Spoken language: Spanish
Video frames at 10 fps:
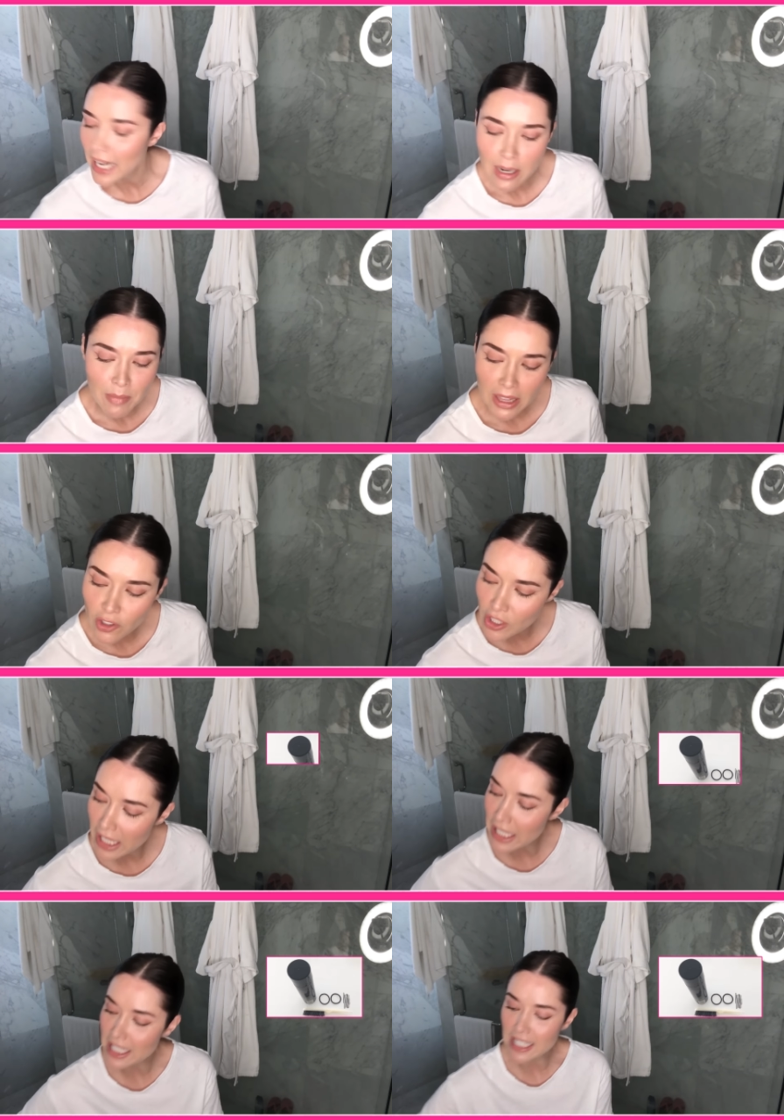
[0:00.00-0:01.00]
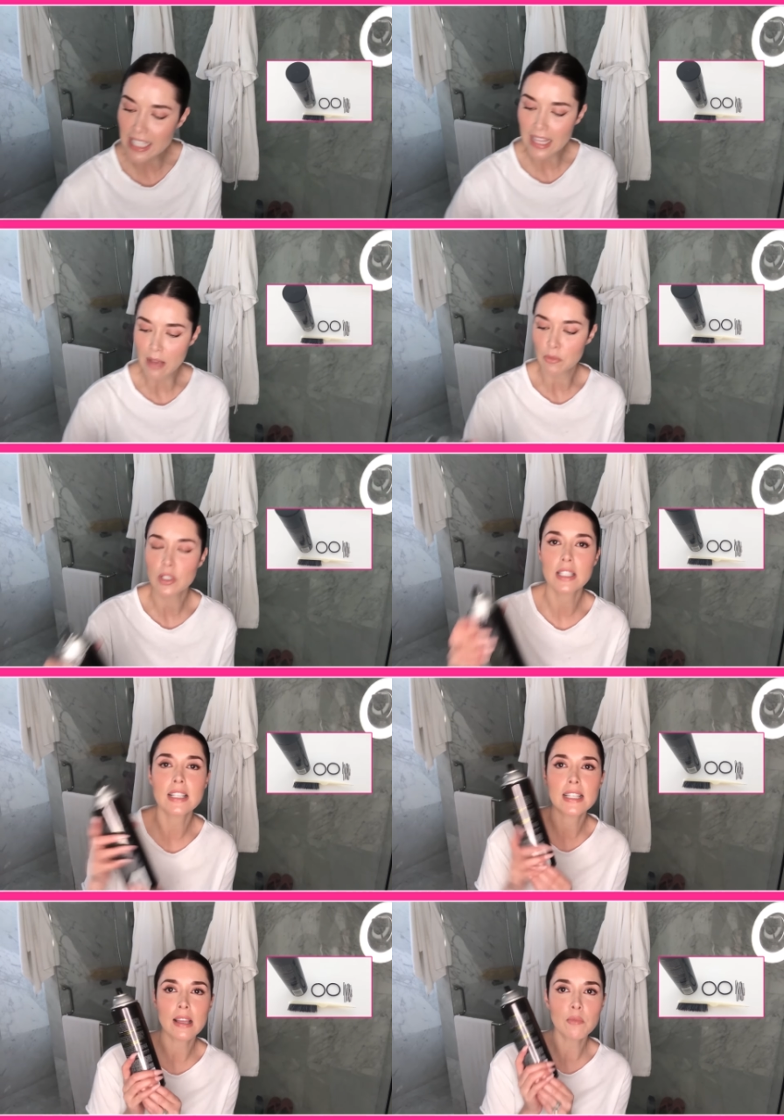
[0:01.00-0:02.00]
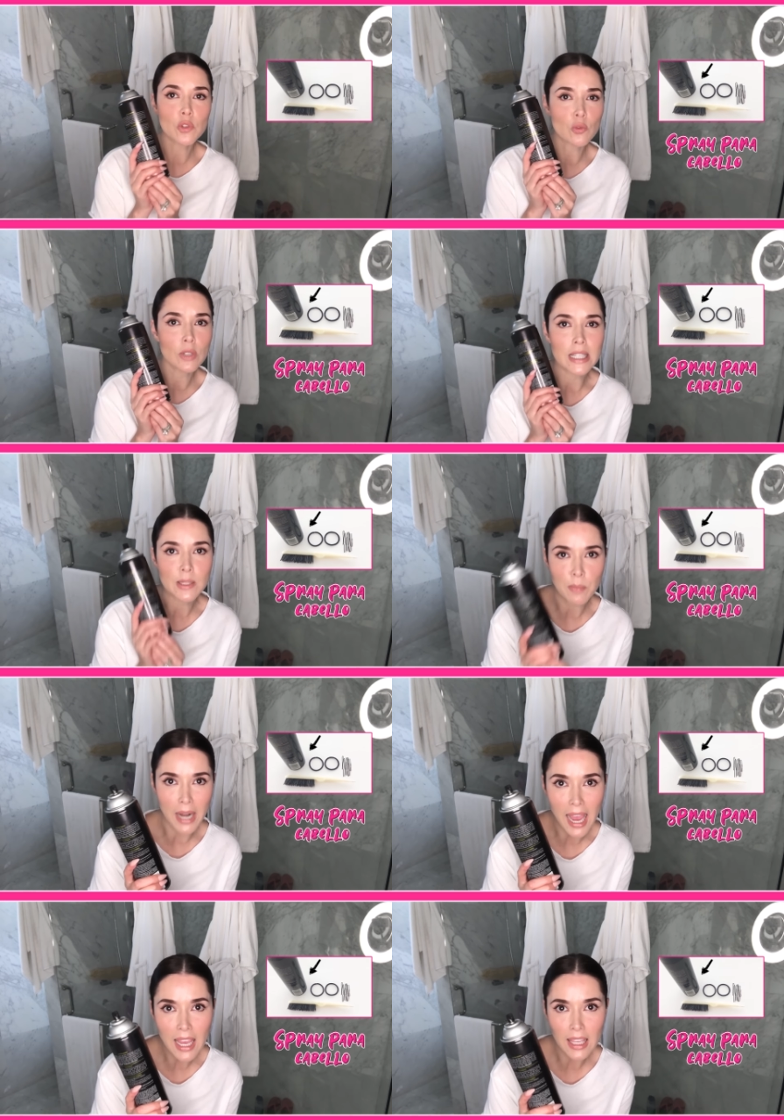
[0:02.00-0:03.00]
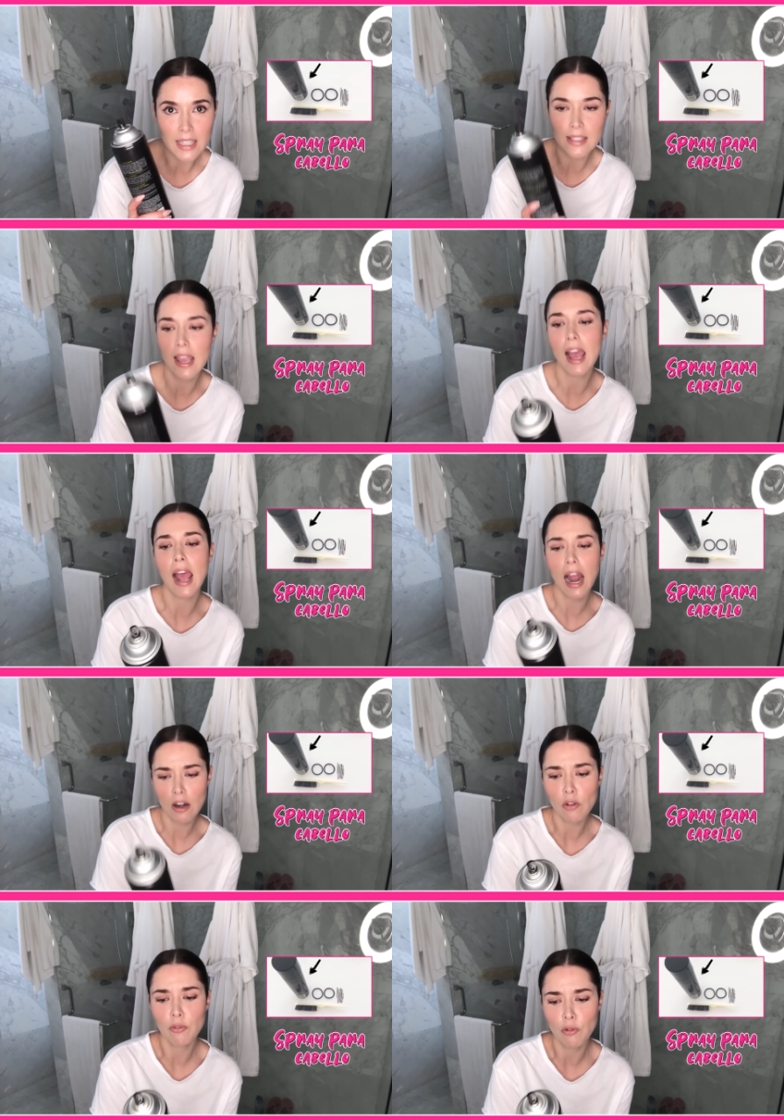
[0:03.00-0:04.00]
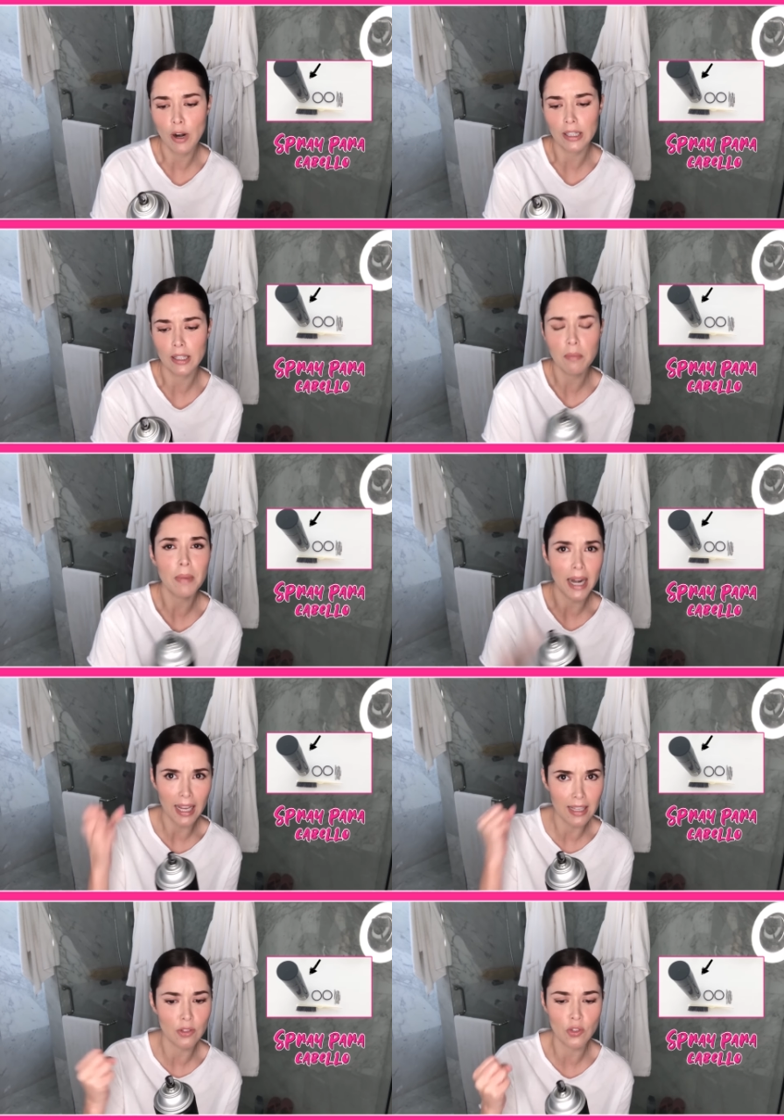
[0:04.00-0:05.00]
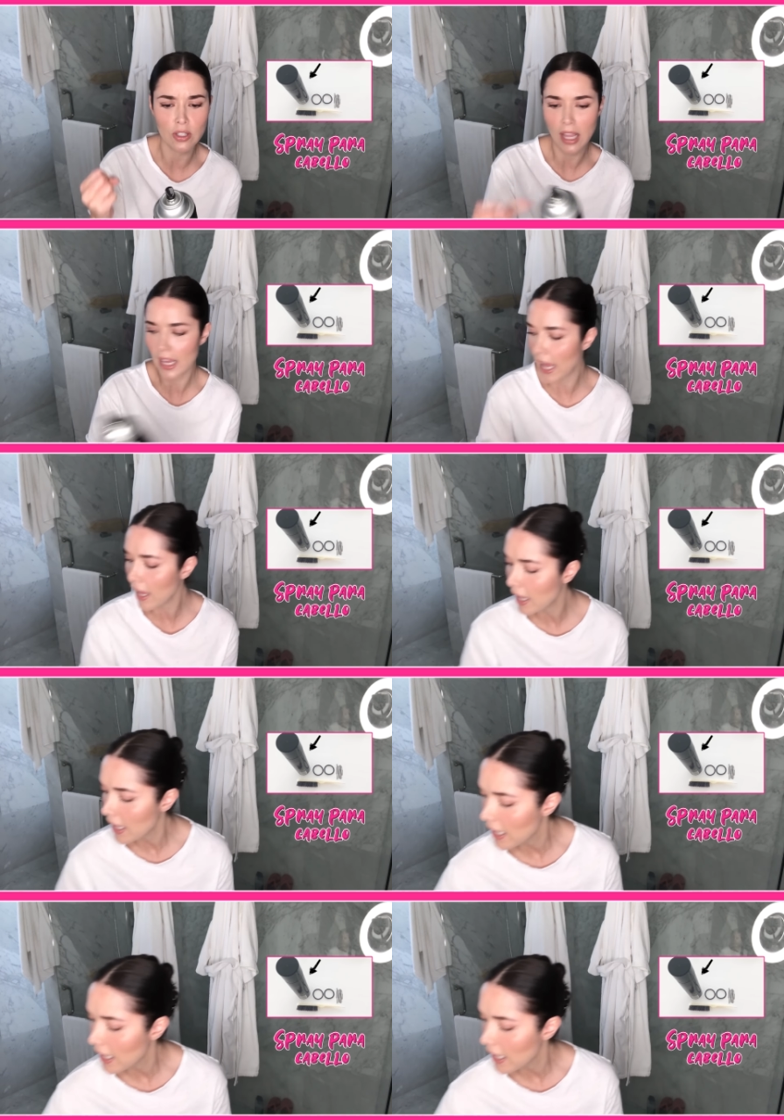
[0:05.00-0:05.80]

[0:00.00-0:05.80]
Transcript: Elementos que necesitamos. Necesitamos un spray que sea algo fuerte para que sostenga